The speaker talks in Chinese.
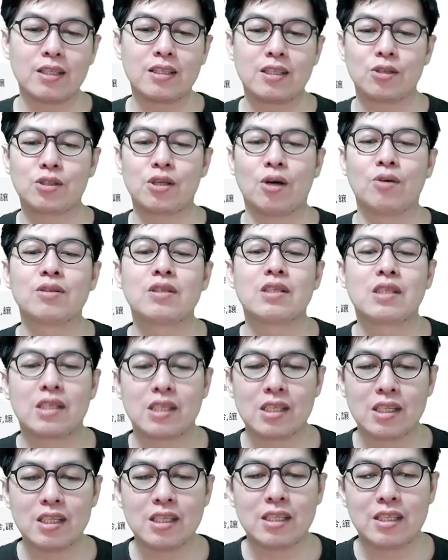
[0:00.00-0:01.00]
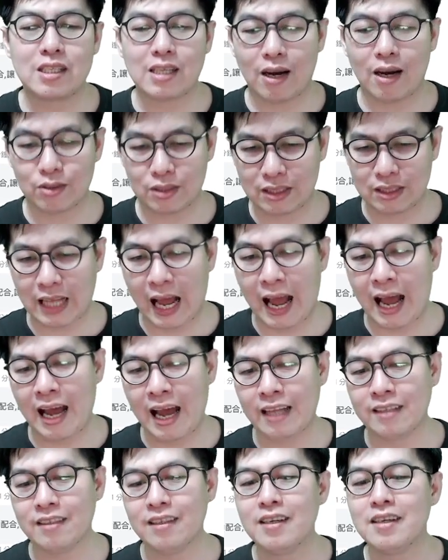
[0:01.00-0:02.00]
就从鸡找答
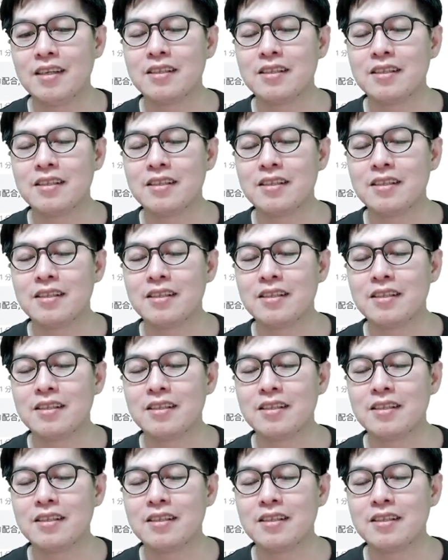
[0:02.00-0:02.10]
案。